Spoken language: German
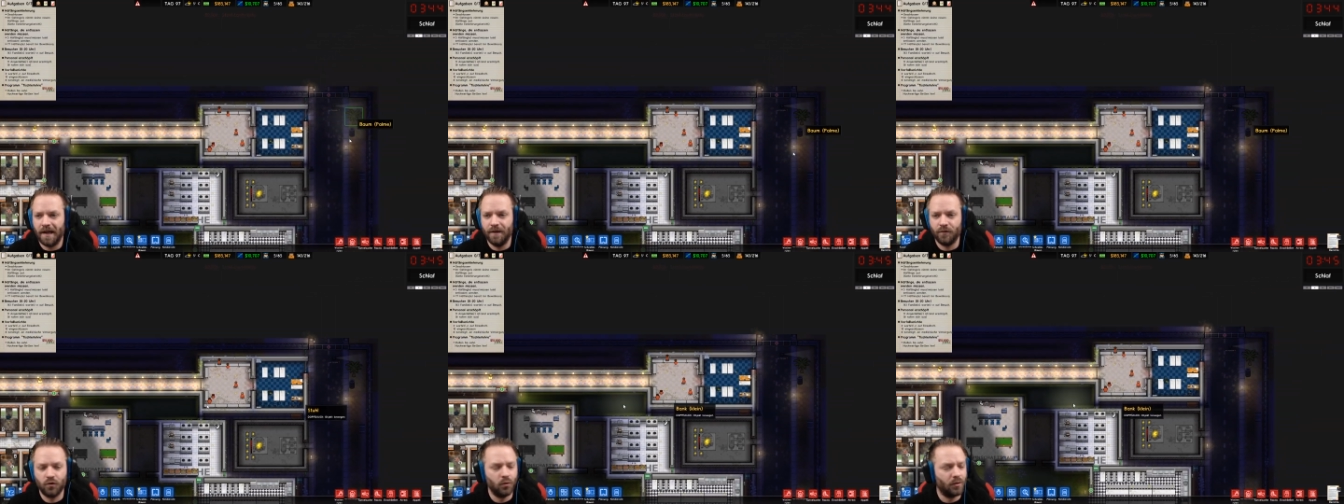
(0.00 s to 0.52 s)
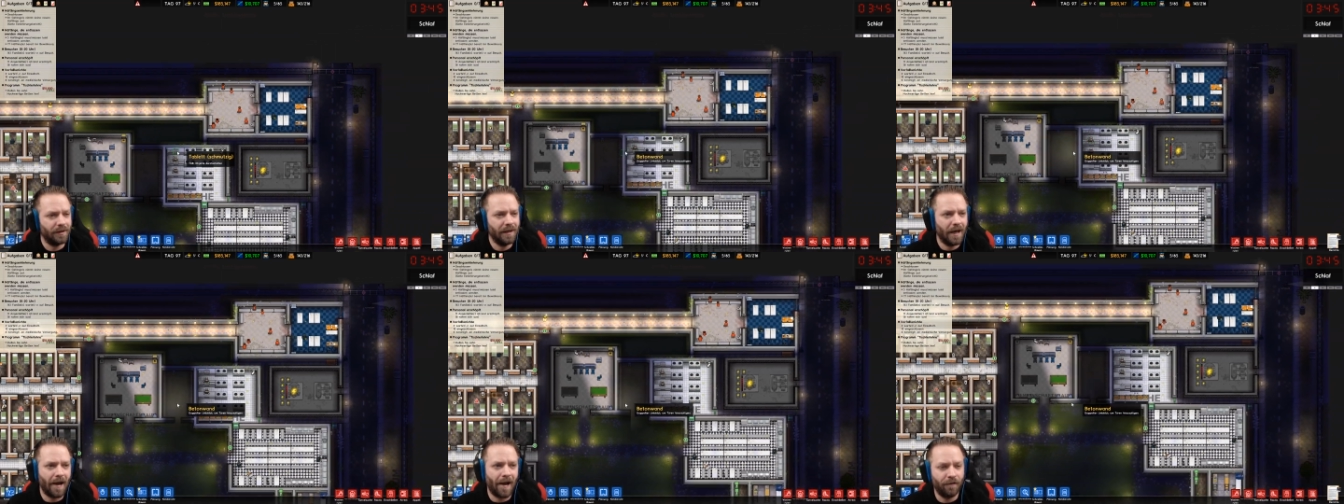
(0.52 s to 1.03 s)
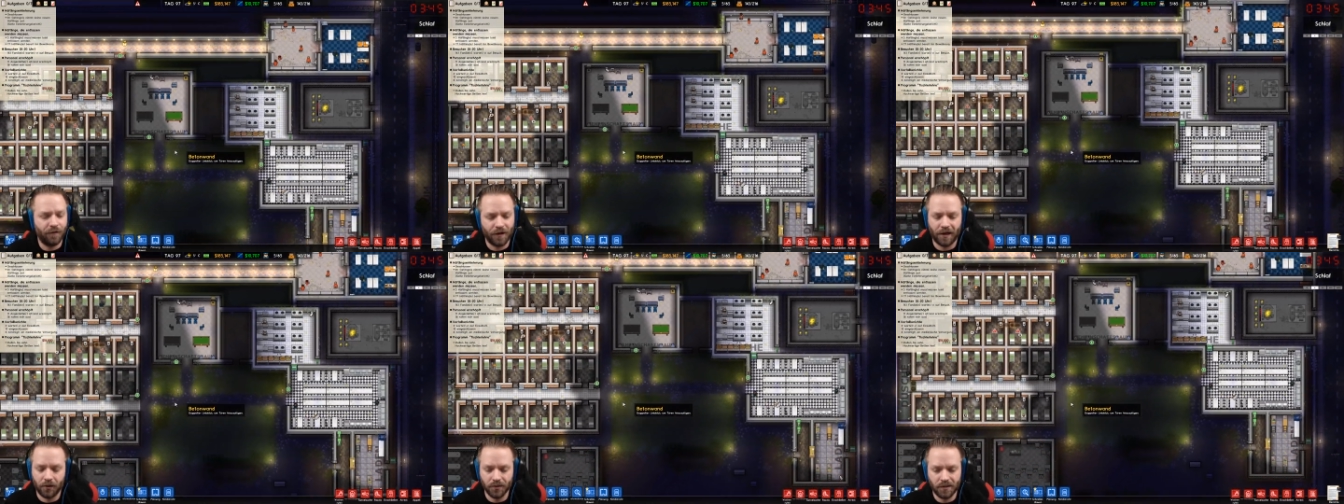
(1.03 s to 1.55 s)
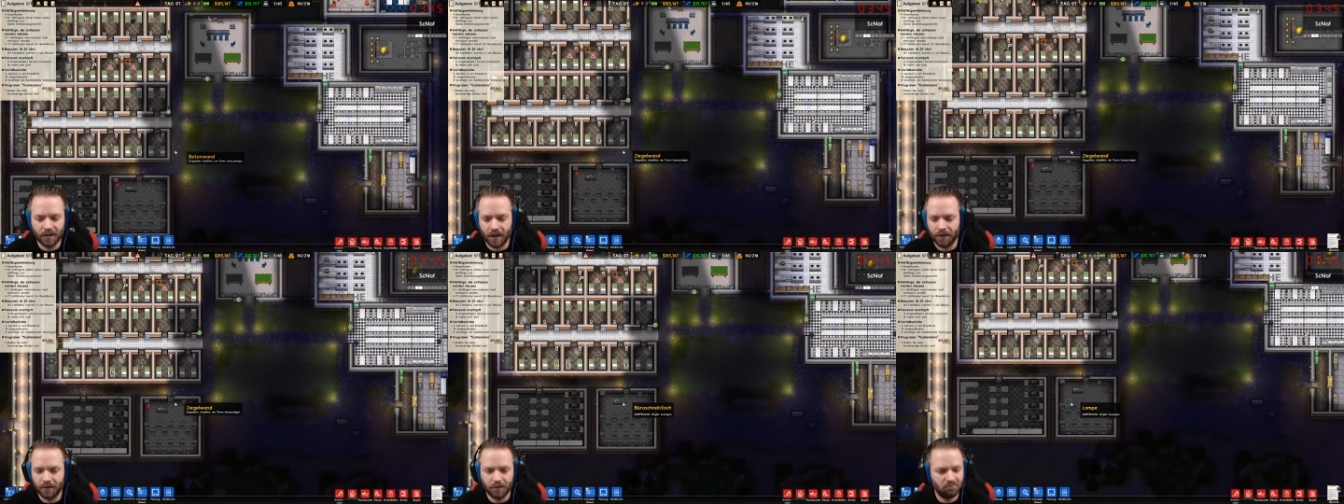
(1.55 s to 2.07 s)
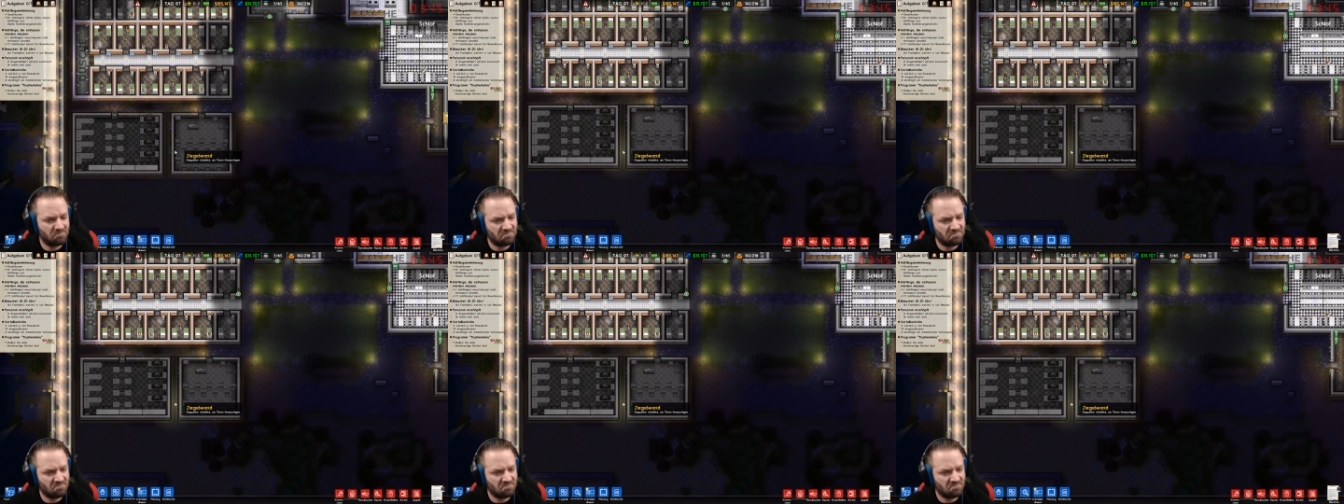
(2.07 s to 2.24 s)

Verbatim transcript: Elf Stück. Einfach rausgerannt.